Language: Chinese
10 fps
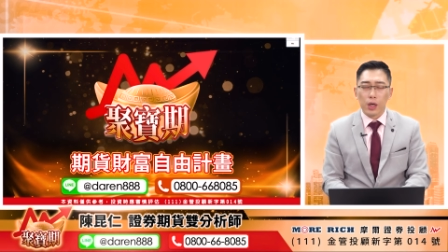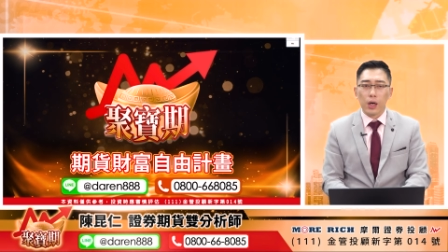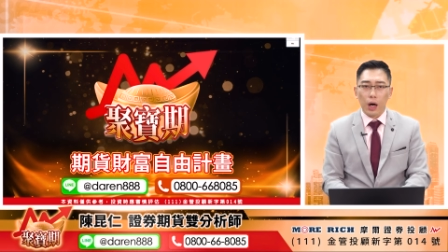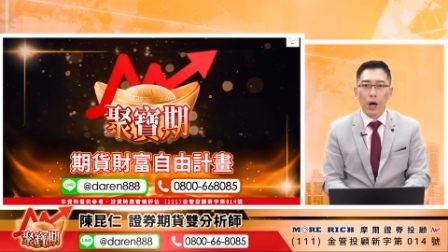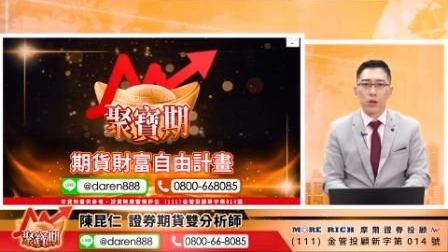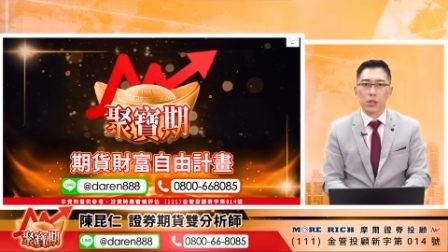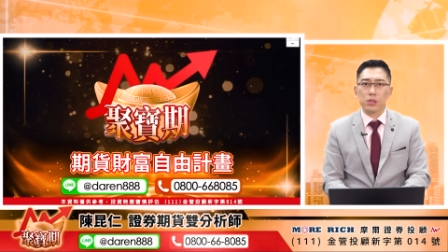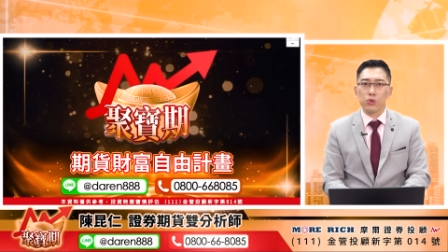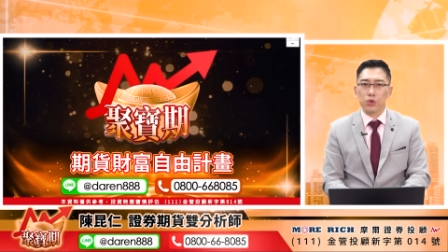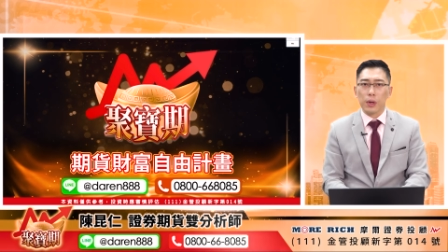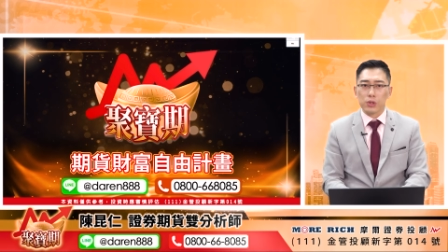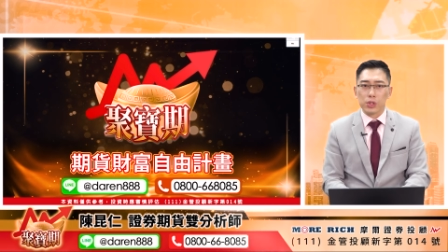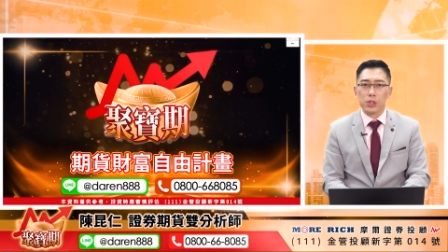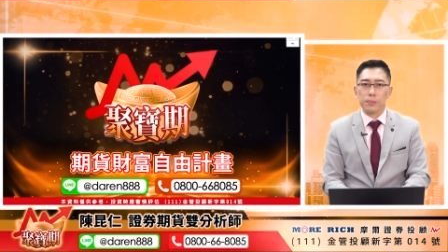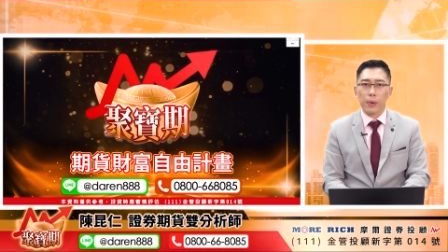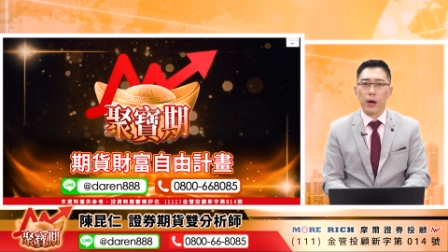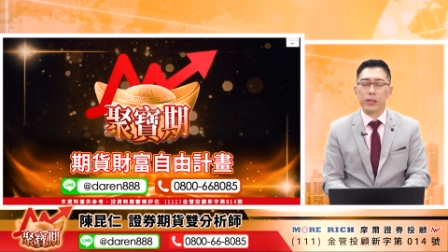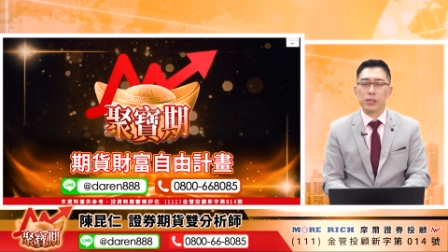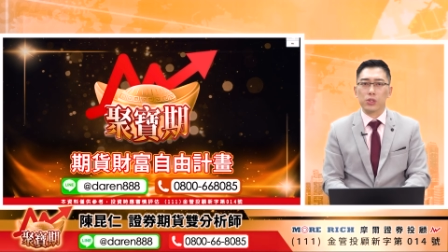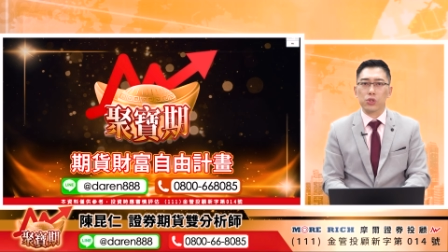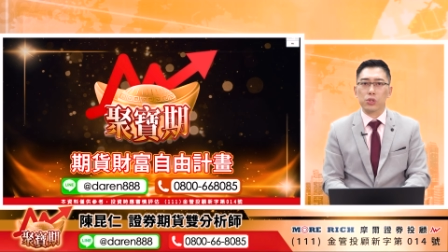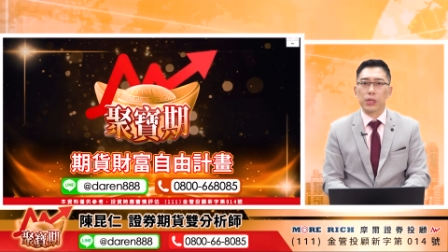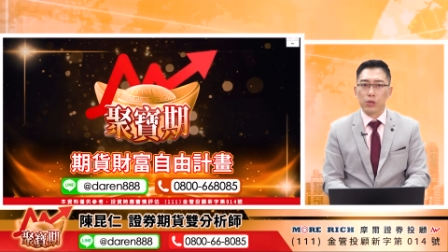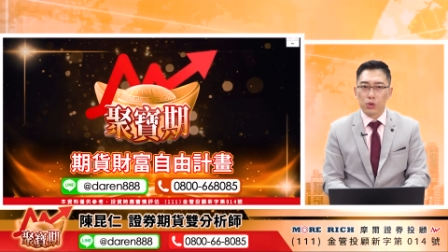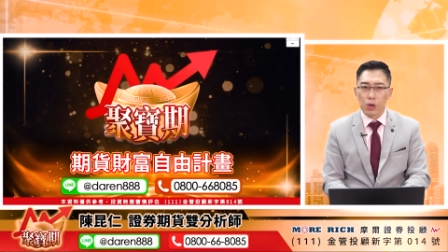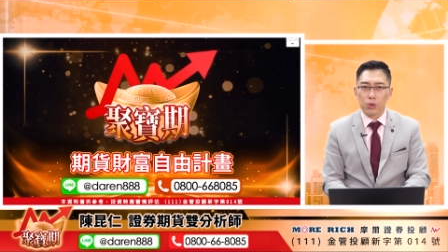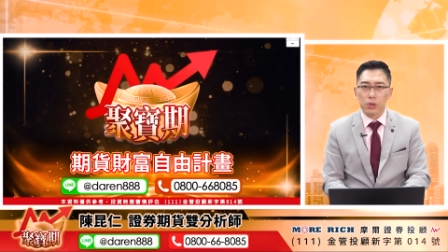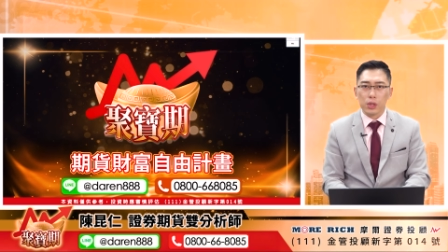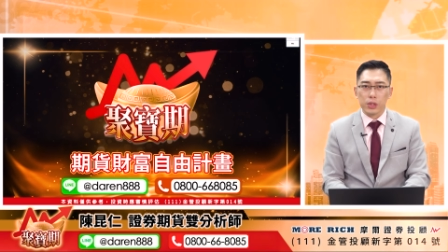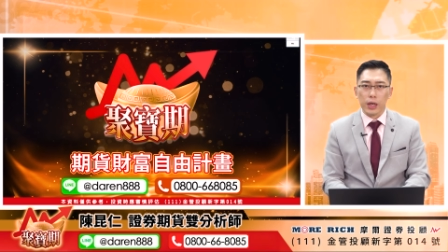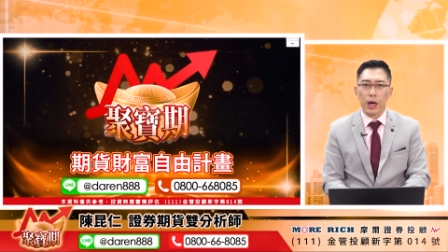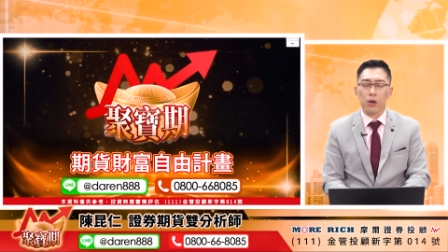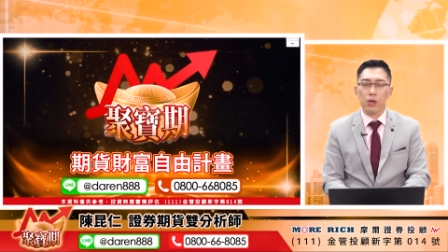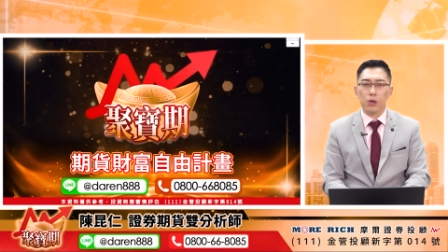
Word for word: 好好跟着聚宝旗，包含像是当冲也好，